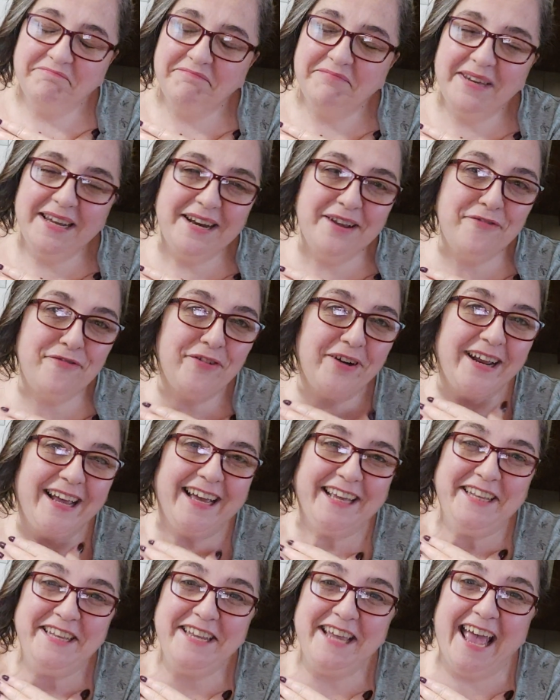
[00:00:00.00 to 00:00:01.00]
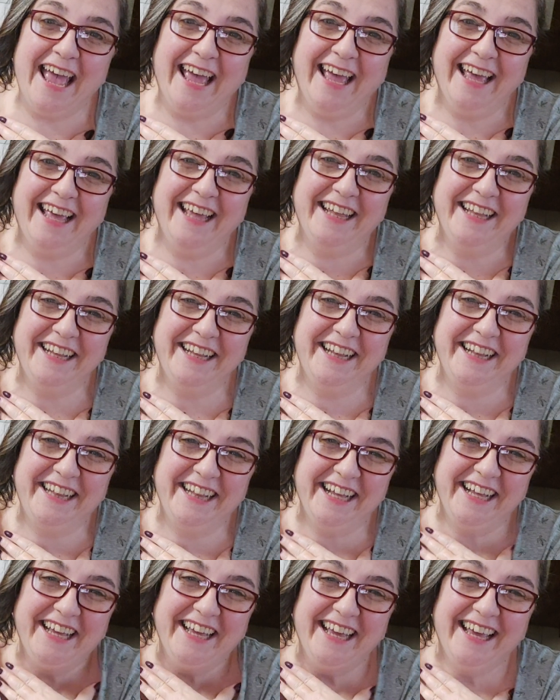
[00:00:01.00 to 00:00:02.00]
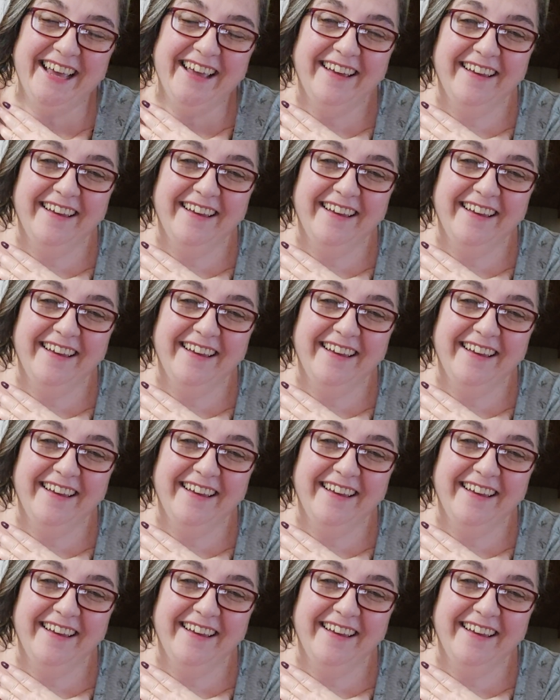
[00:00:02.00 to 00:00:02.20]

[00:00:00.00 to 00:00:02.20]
Me ne frega niente.